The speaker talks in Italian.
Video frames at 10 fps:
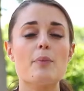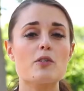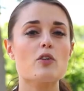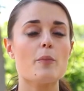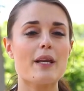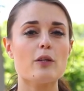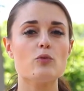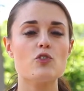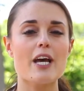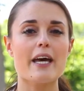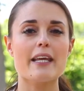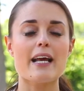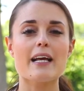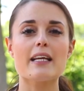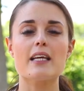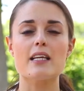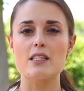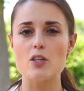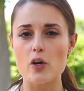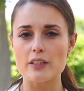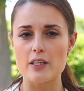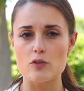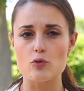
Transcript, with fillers: Possono preannunciare anche zone